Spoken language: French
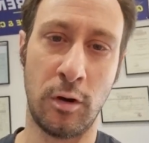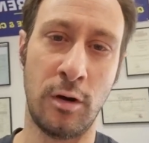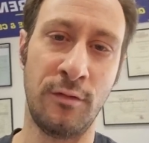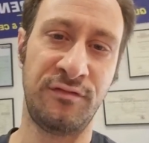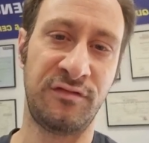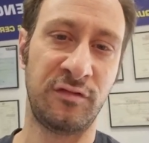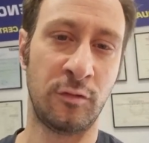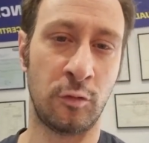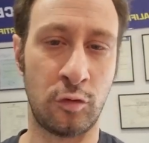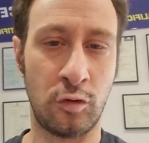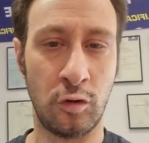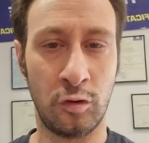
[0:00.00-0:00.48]
C'est
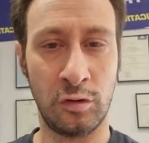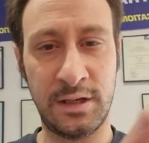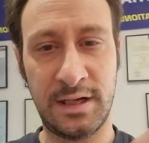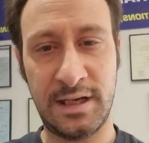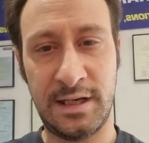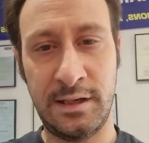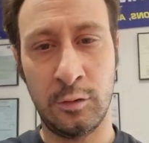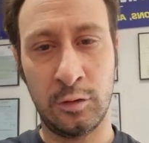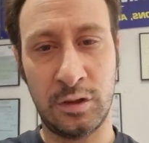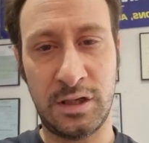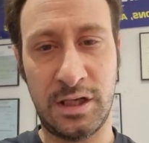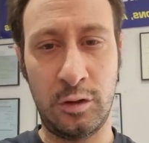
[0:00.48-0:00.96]
encore une
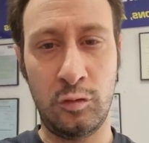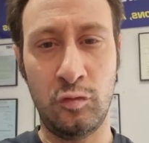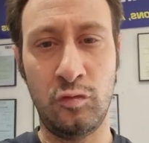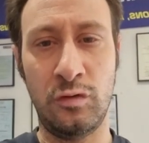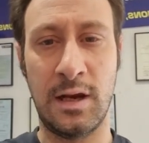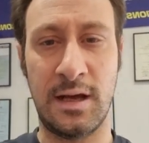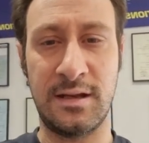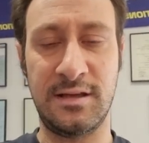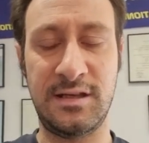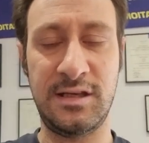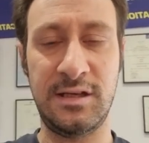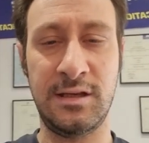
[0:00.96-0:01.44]
cliente qui nous l'a
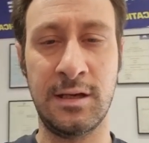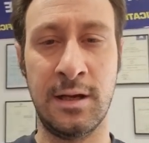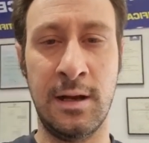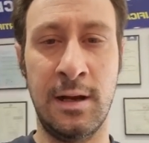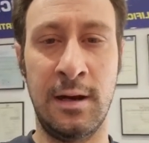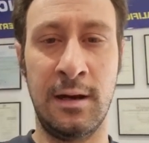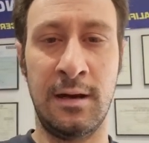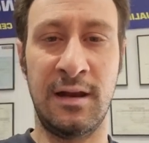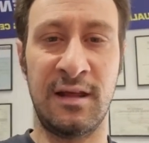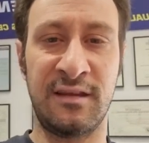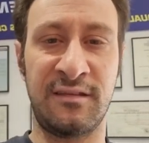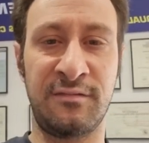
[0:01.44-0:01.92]
dit
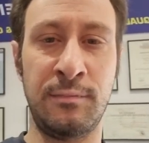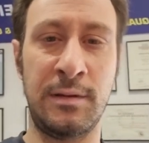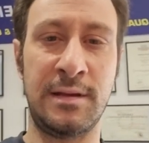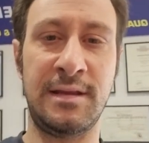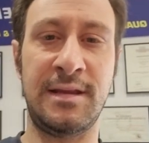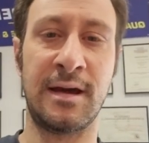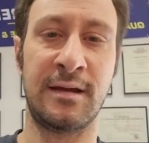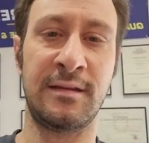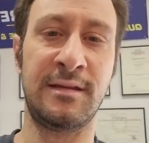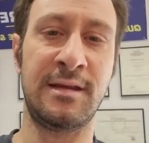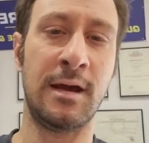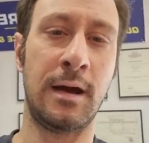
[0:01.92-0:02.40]
la semaine dernière,